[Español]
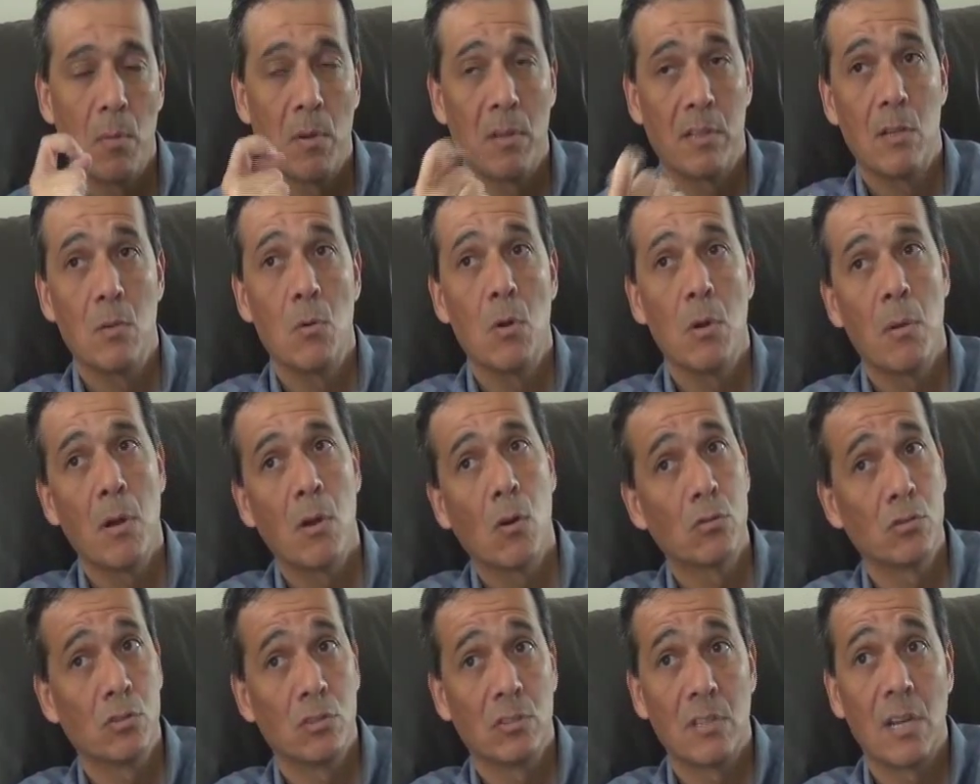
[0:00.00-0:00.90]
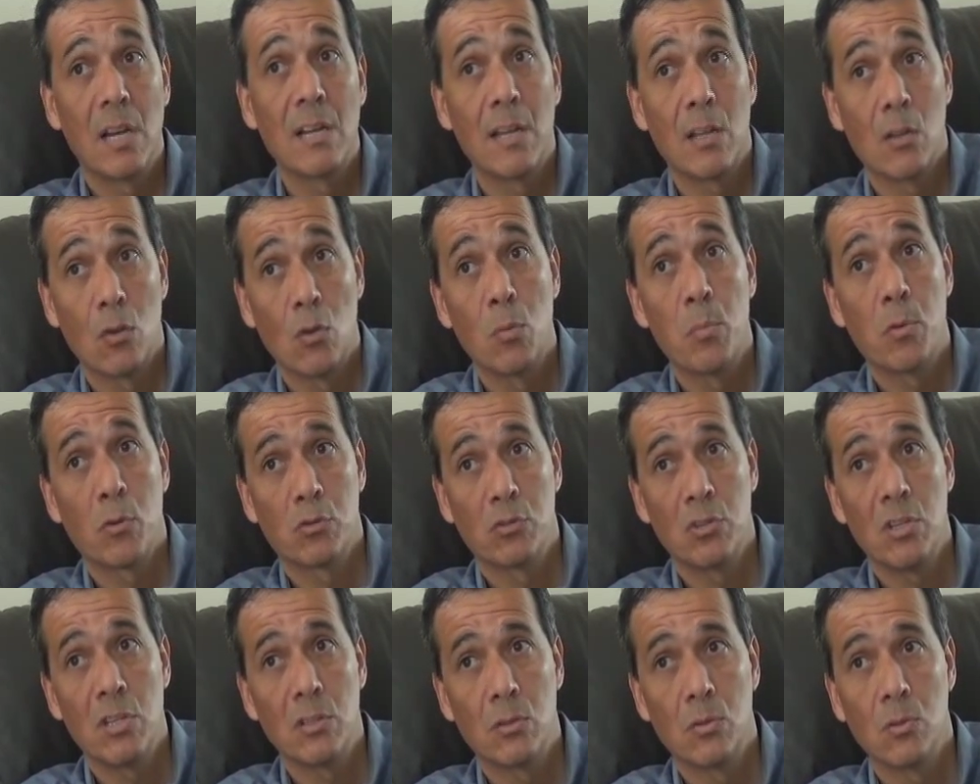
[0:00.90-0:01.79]
objetivo del Banco Central que es
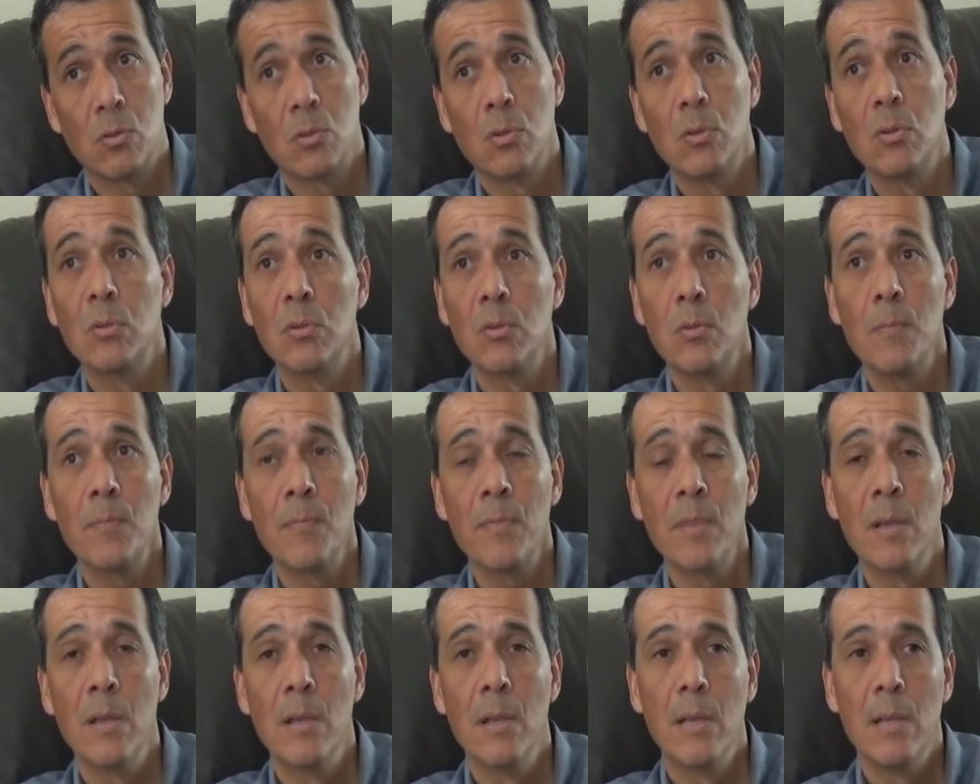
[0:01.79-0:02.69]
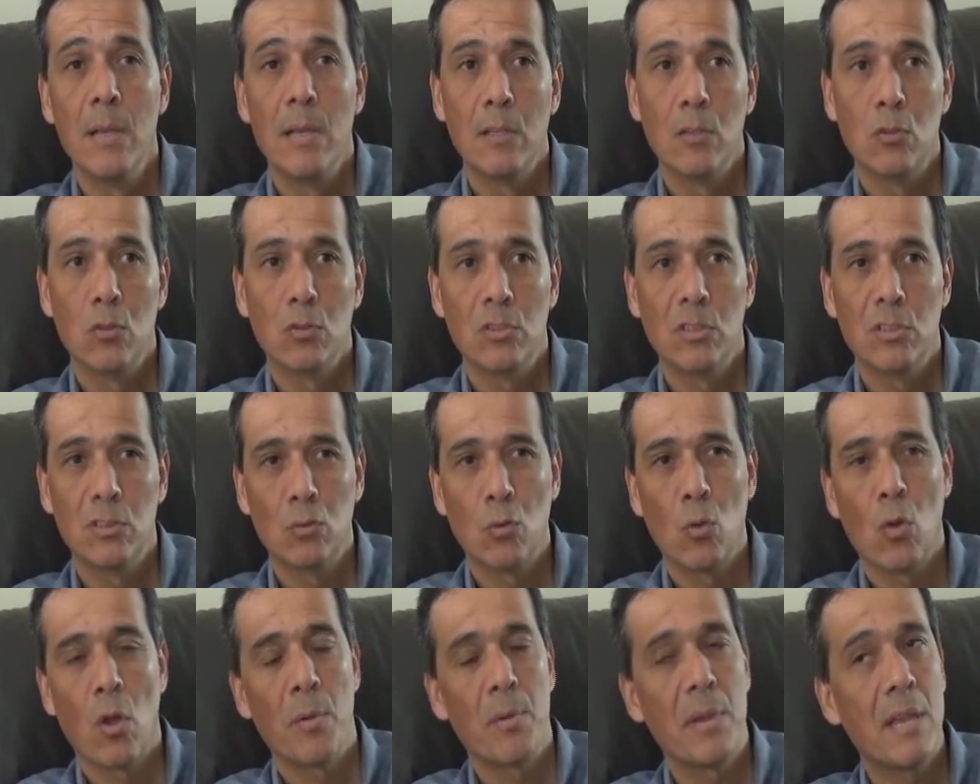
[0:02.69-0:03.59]
2%. Entonces
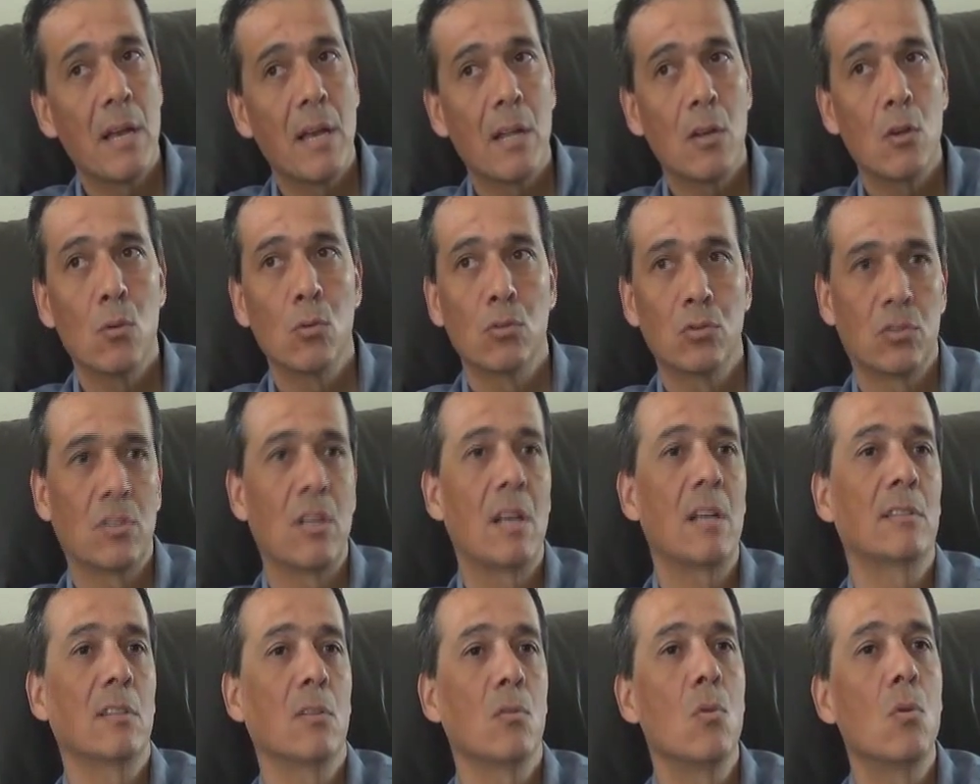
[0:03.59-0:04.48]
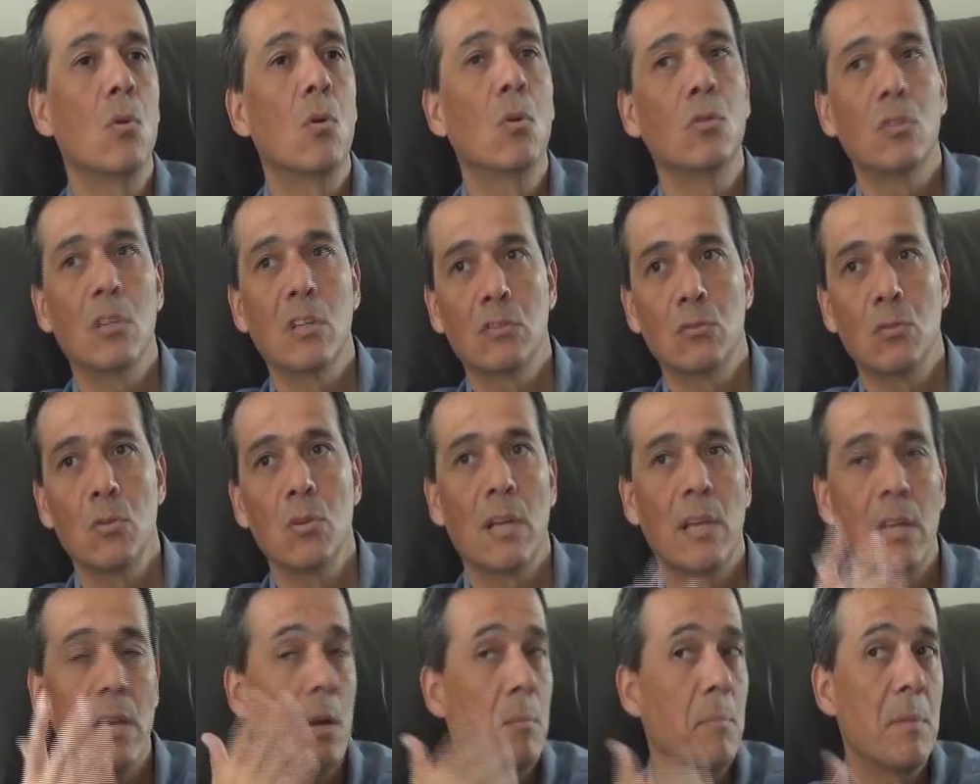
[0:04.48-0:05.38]
todavía no estás en un contexto en
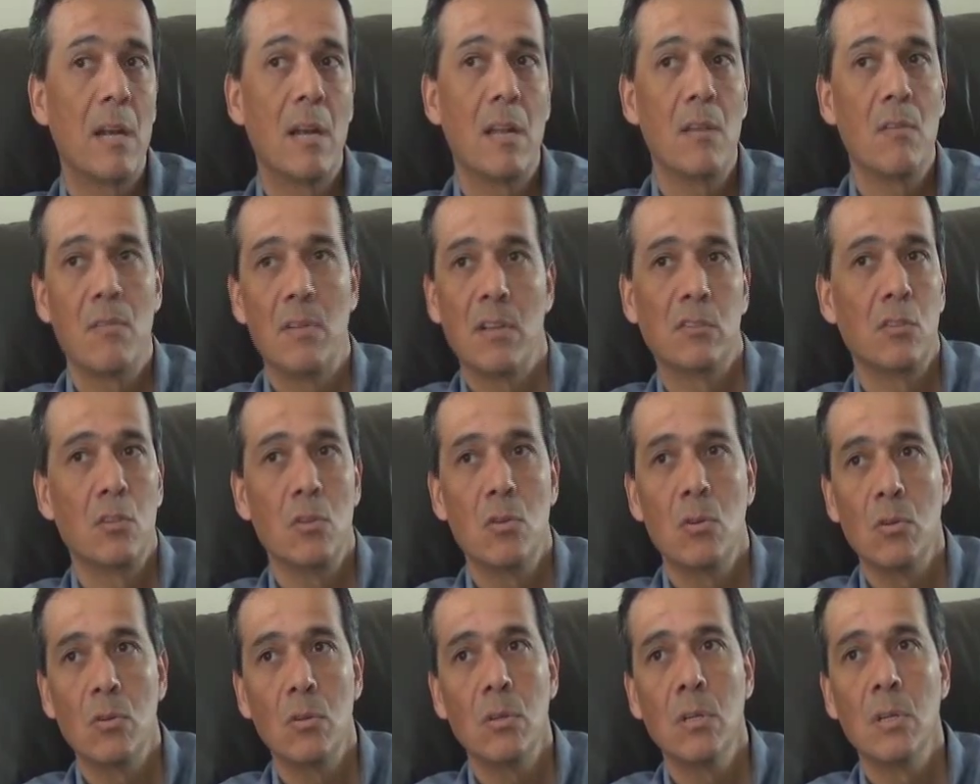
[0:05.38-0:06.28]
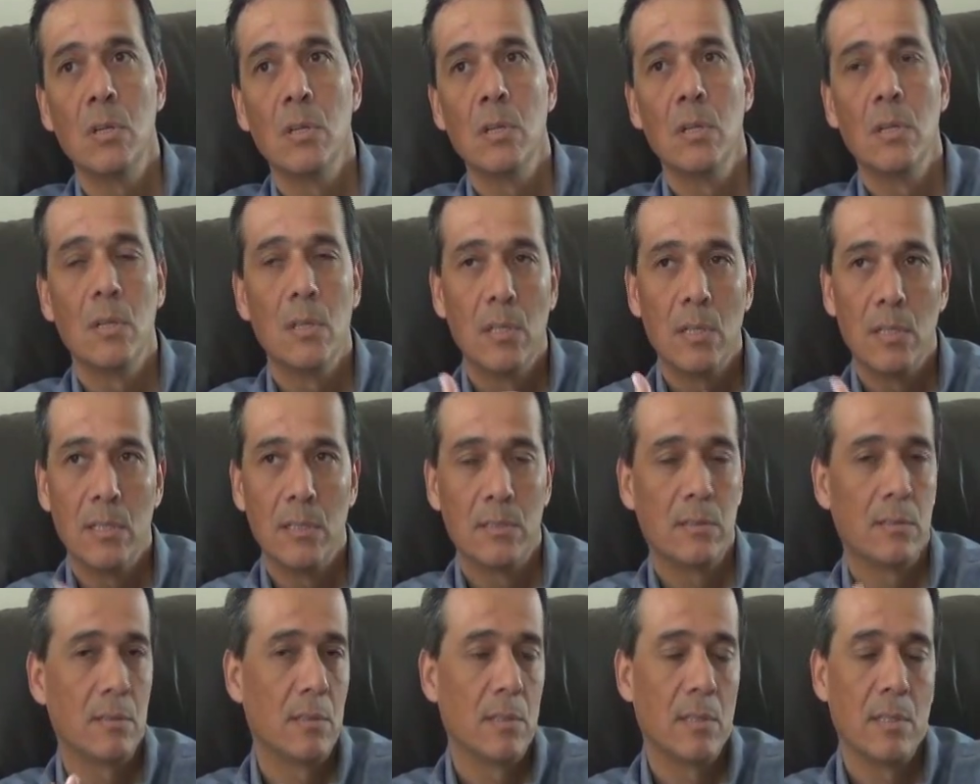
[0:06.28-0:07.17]
que digas, mira, la inflación
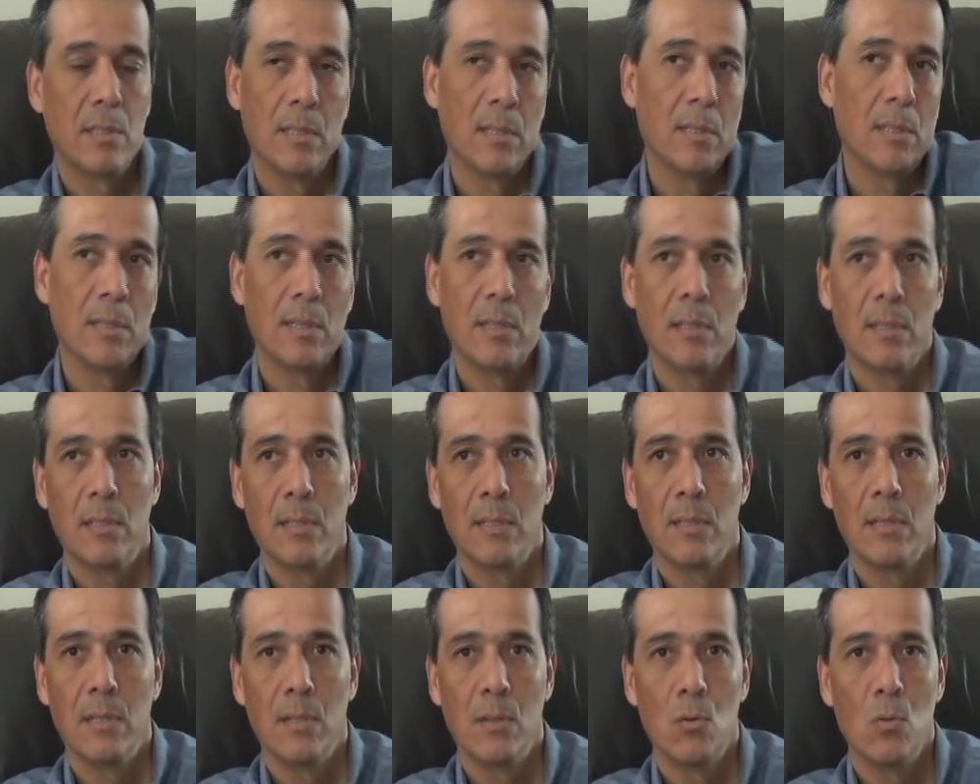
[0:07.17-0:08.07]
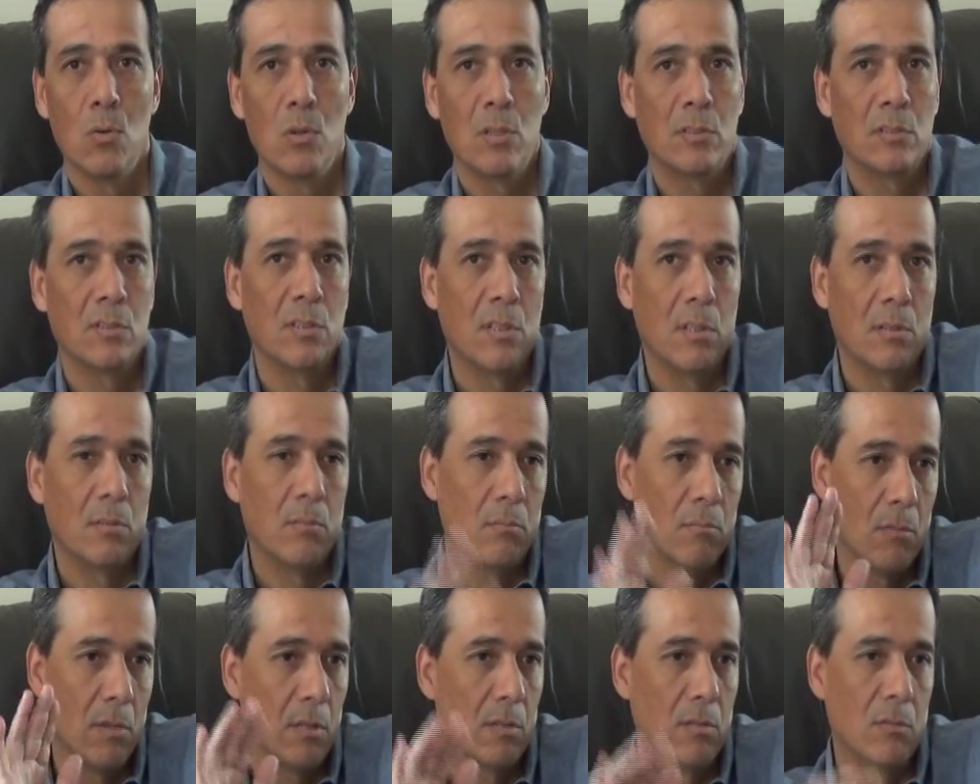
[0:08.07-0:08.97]
este, no, es,
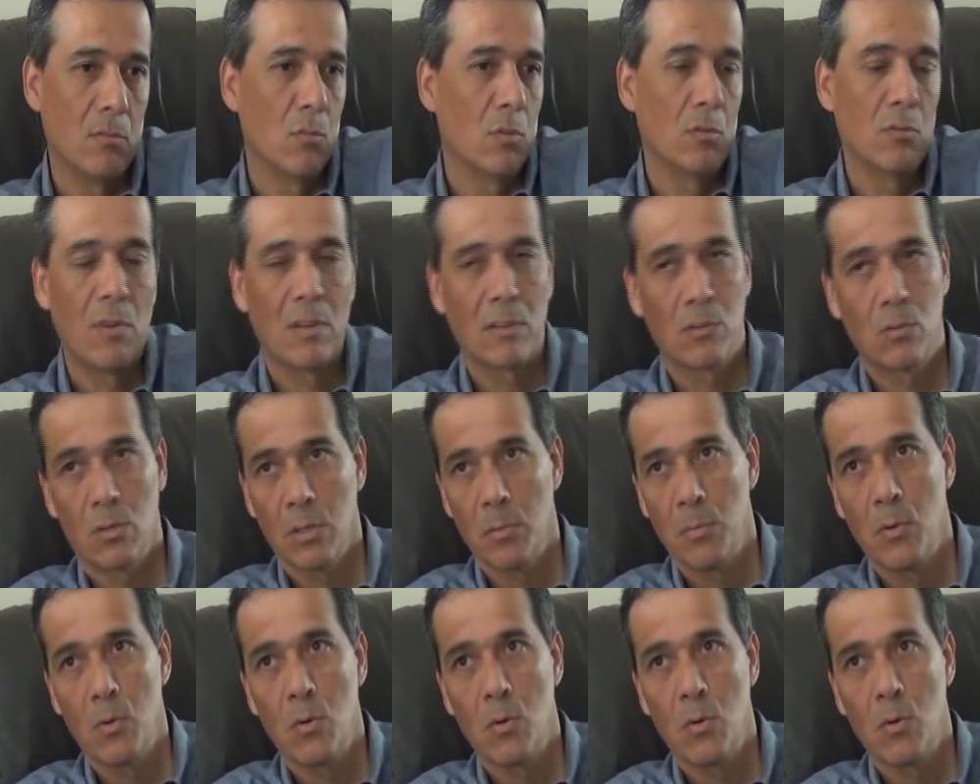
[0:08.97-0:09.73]
no es factor de